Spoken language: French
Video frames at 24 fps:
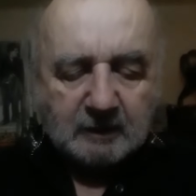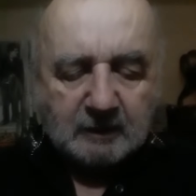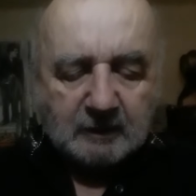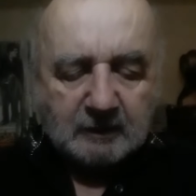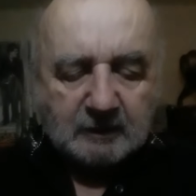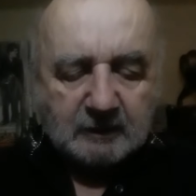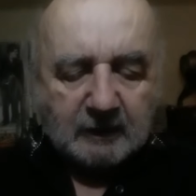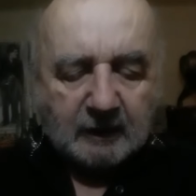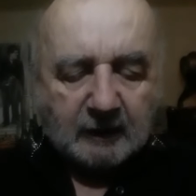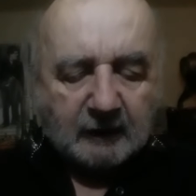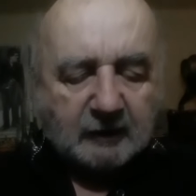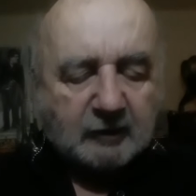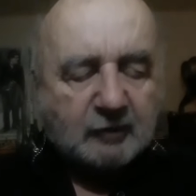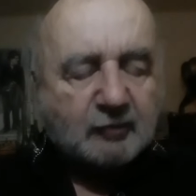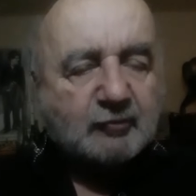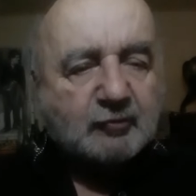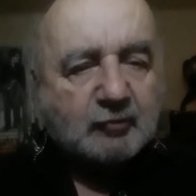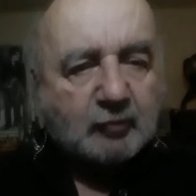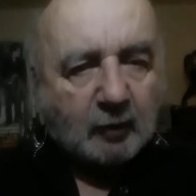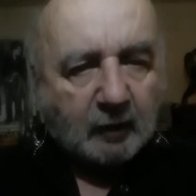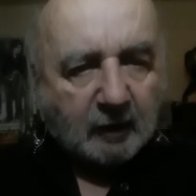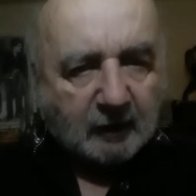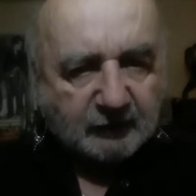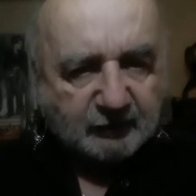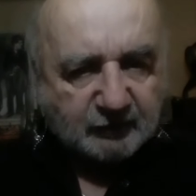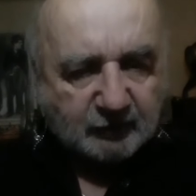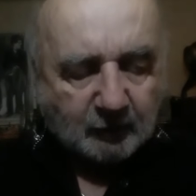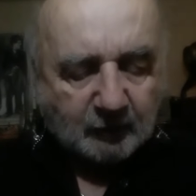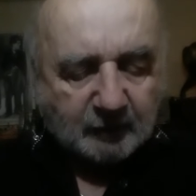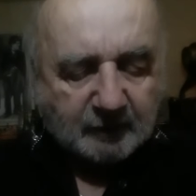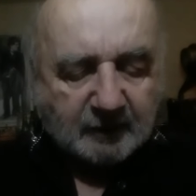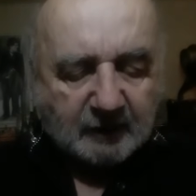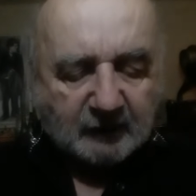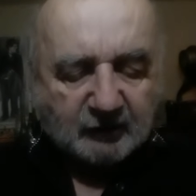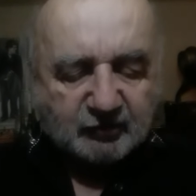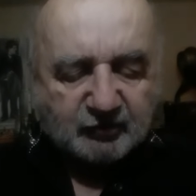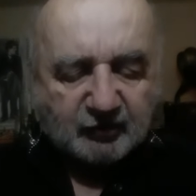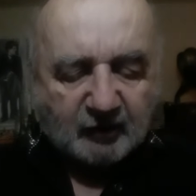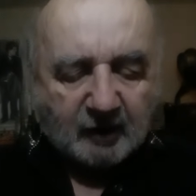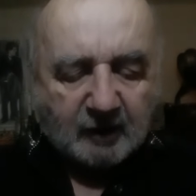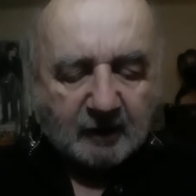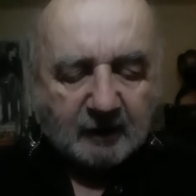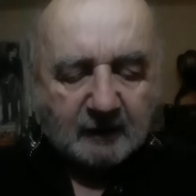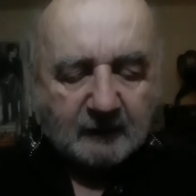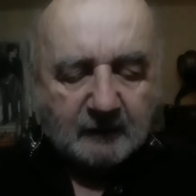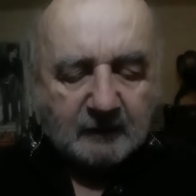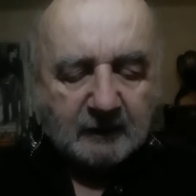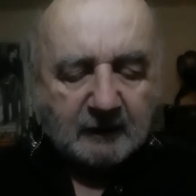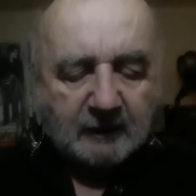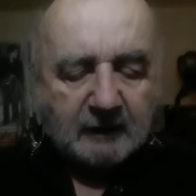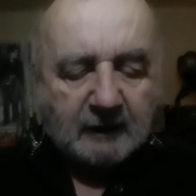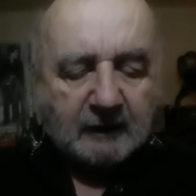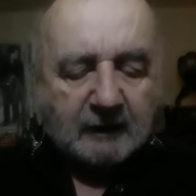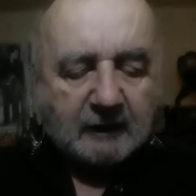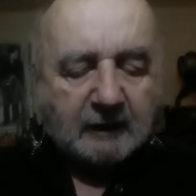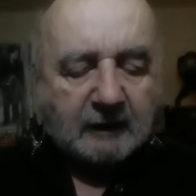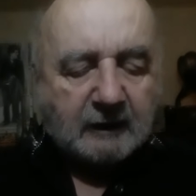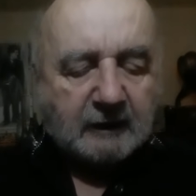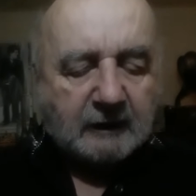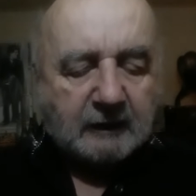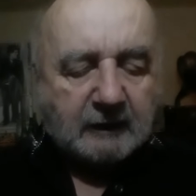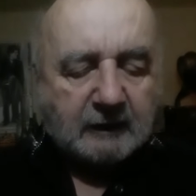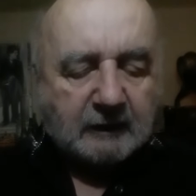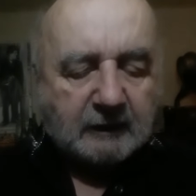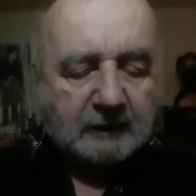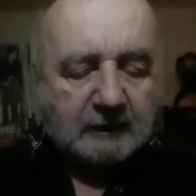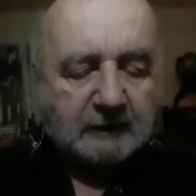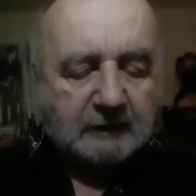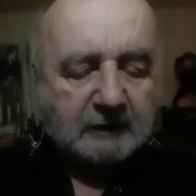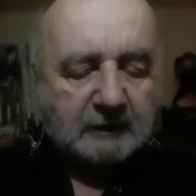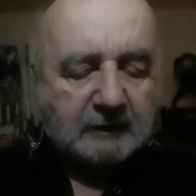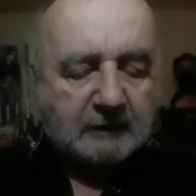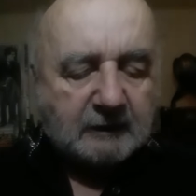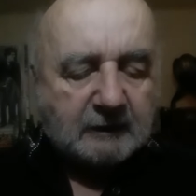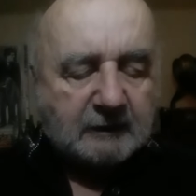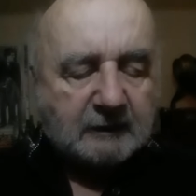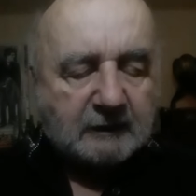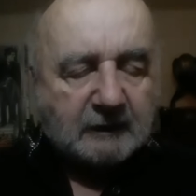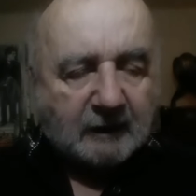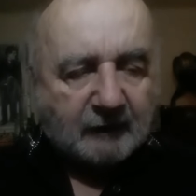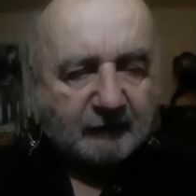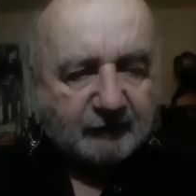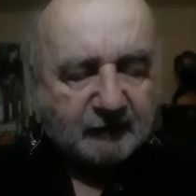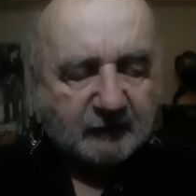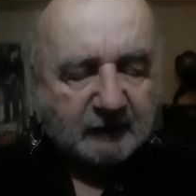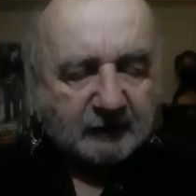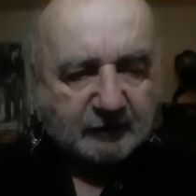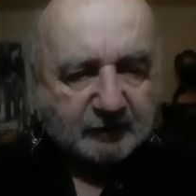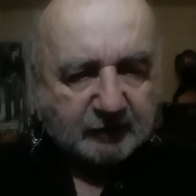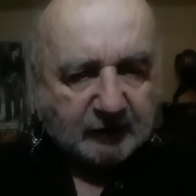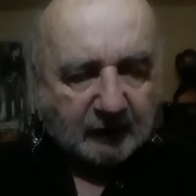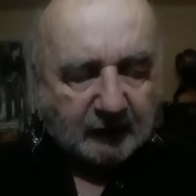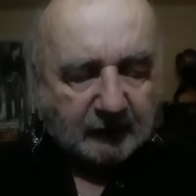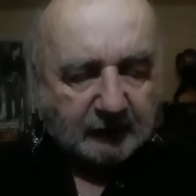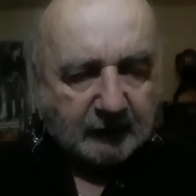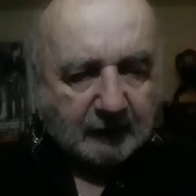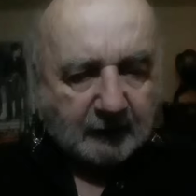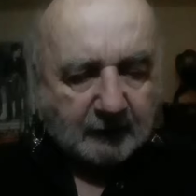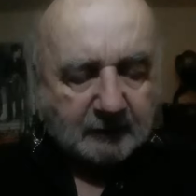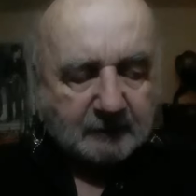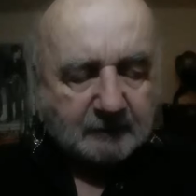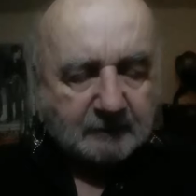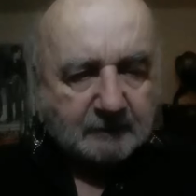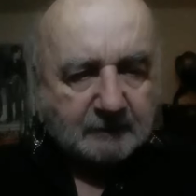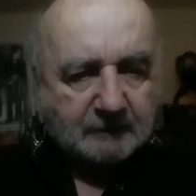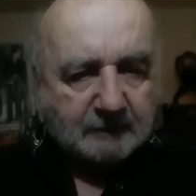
la résurrection de la chair et la vie éternelle.